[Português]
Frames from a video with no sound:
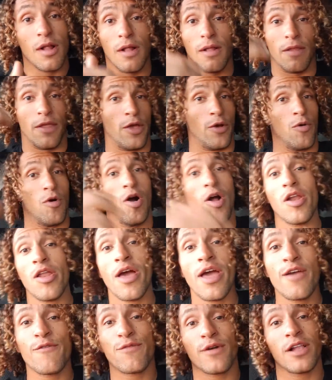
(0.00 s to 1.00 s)
eu olho
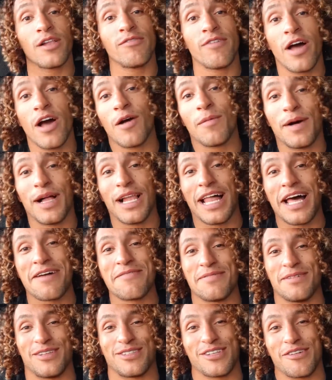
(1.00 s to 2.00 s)
aí e falo, vai roubar lá,
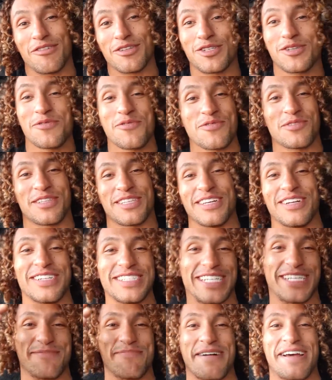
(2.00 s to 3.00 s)
amigo. Eu tava te contando que
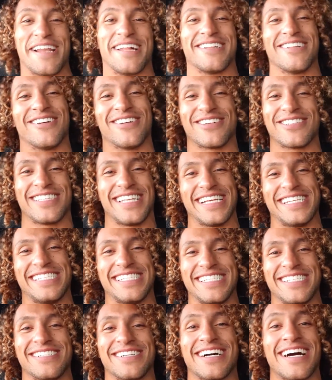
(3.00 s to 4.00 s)
essas paradas
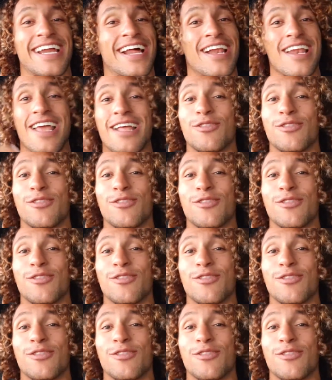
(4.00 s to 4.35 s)
aconteceram, caralho.